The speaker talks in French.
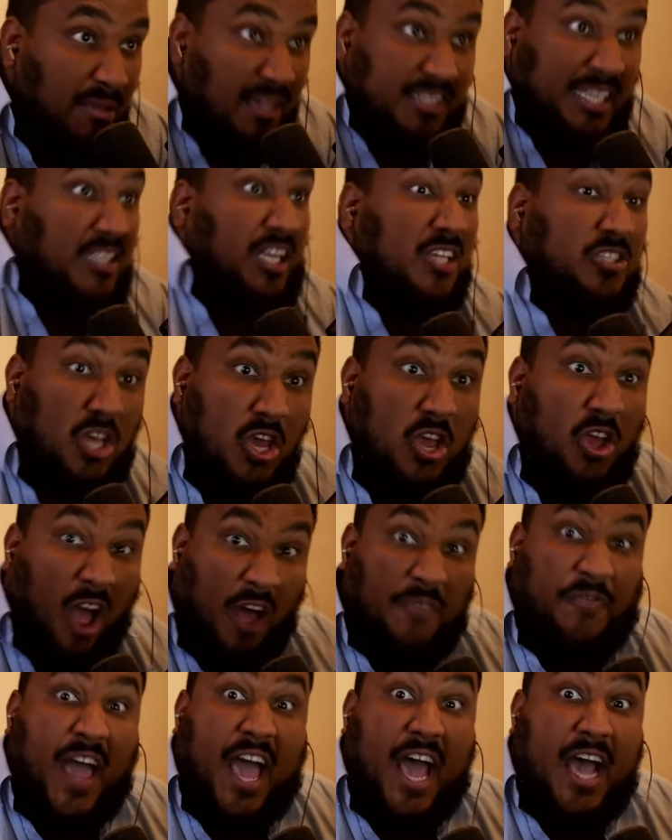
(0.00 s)
Mais c'était sûr
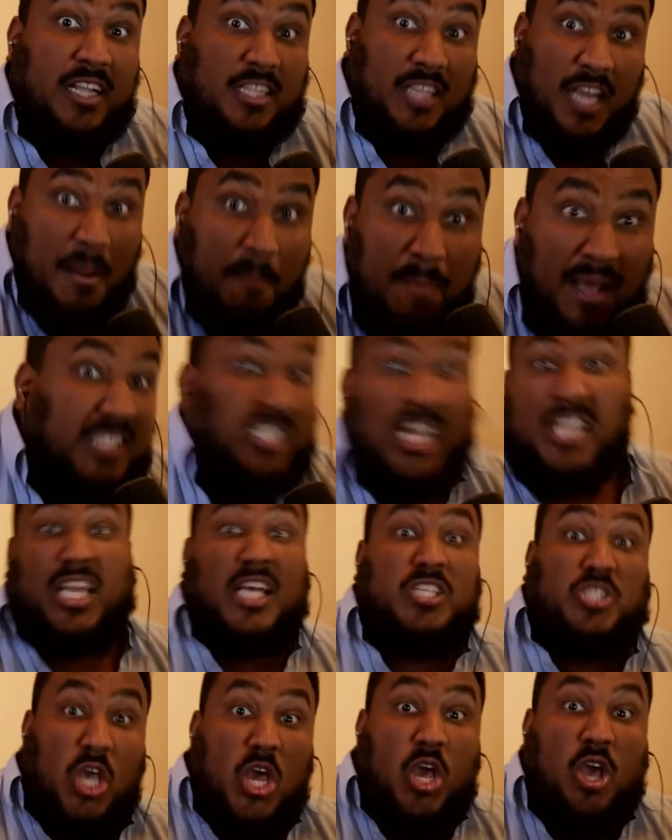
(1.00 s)
en fait Mais c'était
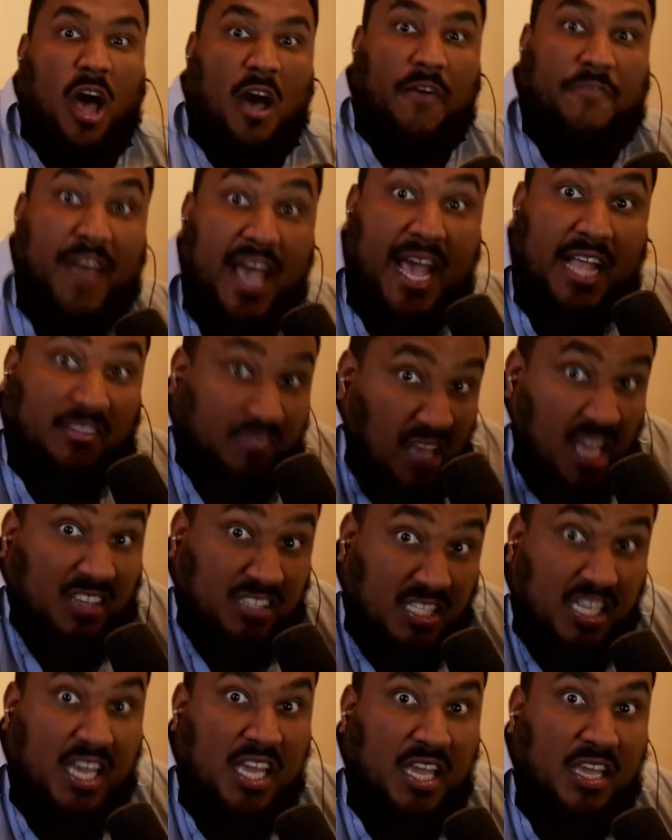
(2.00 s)
sûr en fait Viens
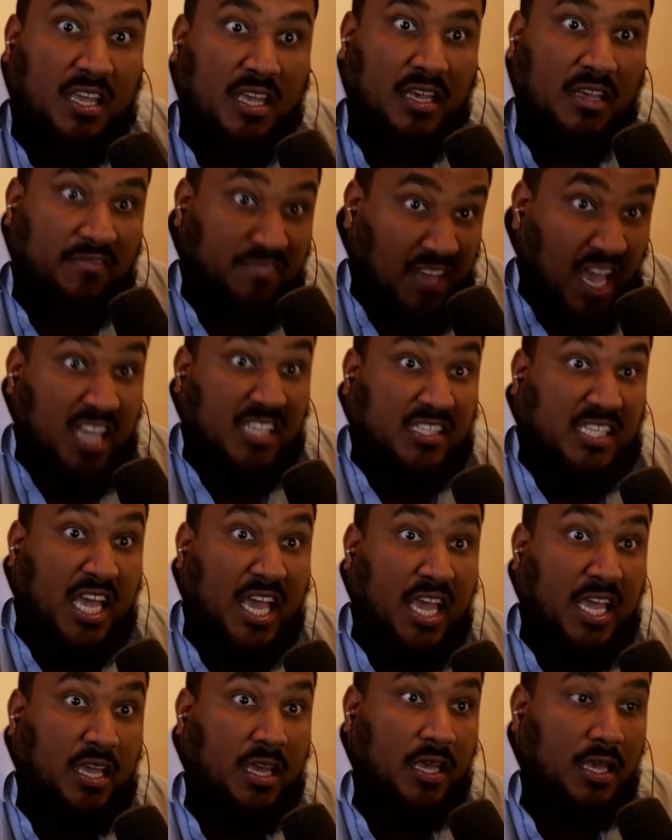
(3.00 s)
ici Viens
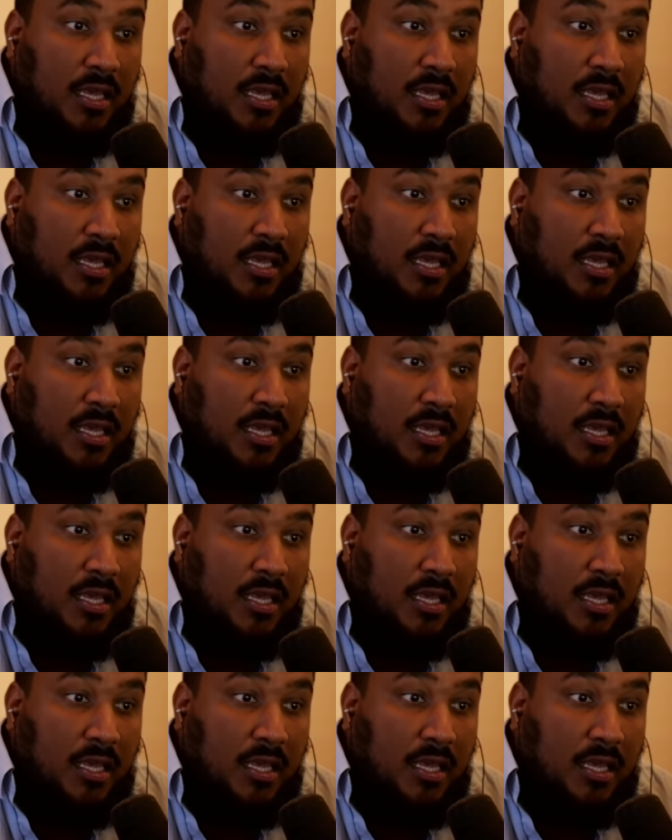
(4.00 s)
ici